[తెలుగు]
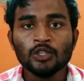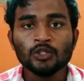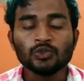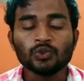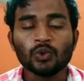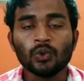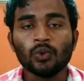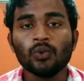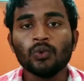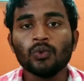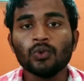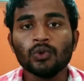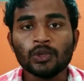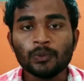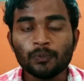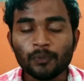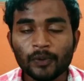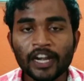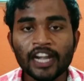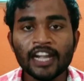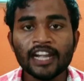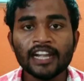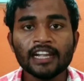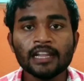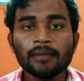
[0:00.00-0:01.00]
సో ఇప్పుడు
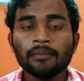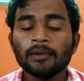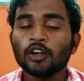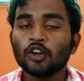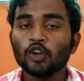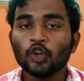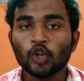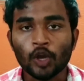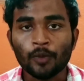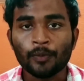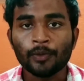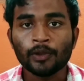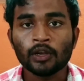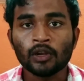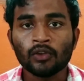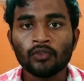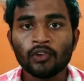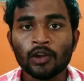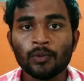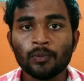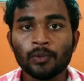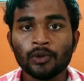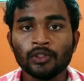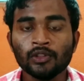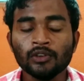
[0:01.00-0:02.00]
ఏంటంటే మనం టాపిక్లోకి
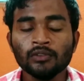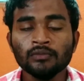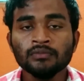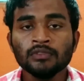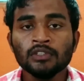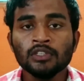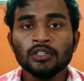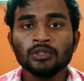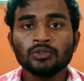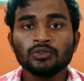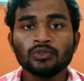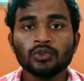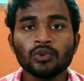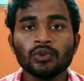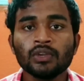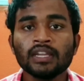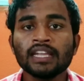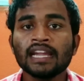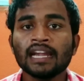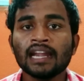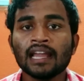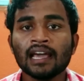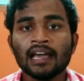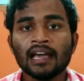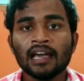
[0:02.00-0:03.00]
వెళ్ళిపోదాం సో
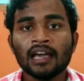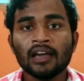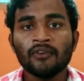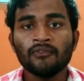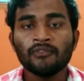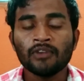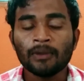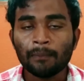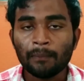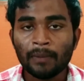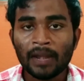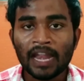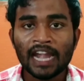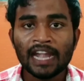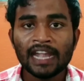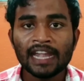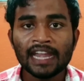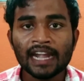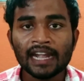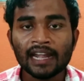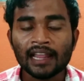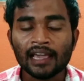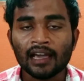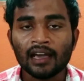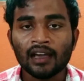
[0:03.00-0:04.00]
ఇక్కడ వెబ్లాండ్
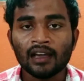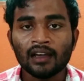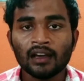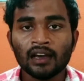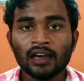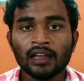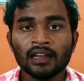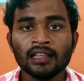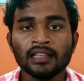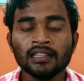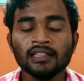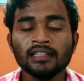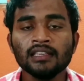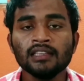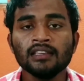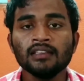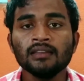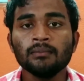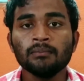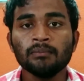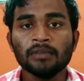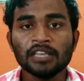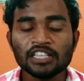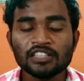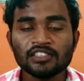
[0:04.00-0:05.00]
డేటా అనేది
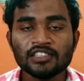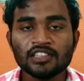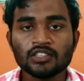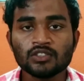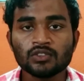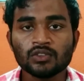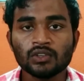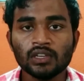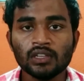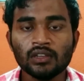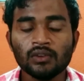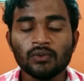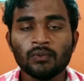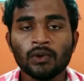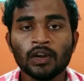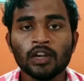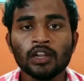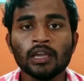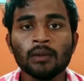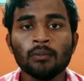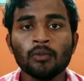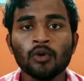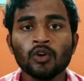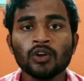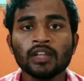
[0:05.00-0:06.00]
బేస్ చేసుకుని వాళ్ళ
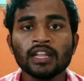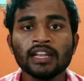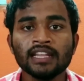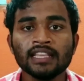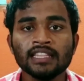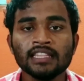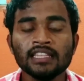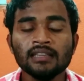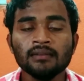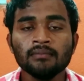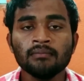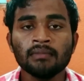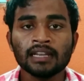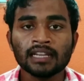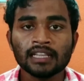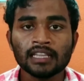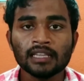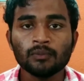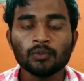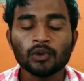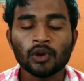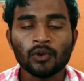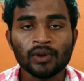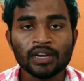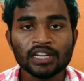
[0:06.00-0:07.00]
అమౌంట్ అనేది మనకి
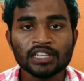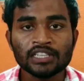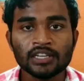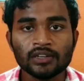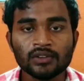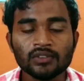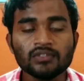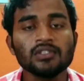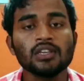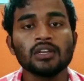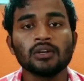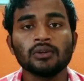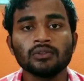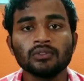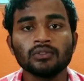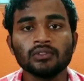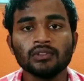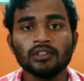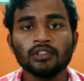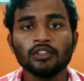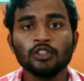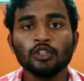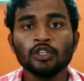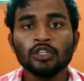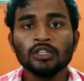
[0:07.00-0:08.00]
ప్రొవైడ్ చేయడం
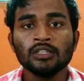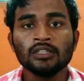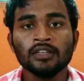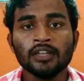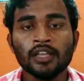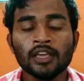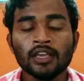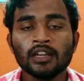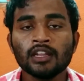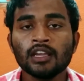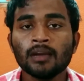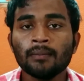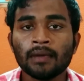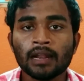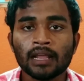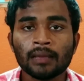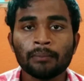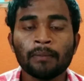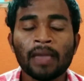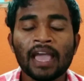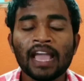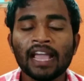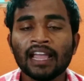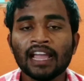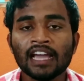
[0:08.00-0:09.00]
జరుగుతుంది నేరుగా మన
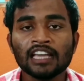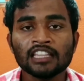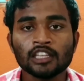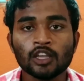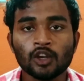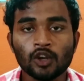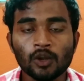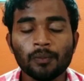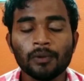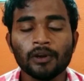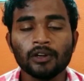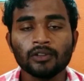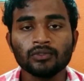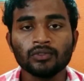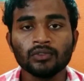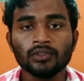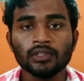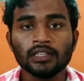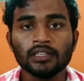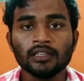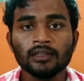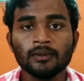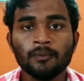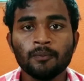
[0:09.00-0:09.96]
బ్యాంక్ ఖాతాలో పడుతుంది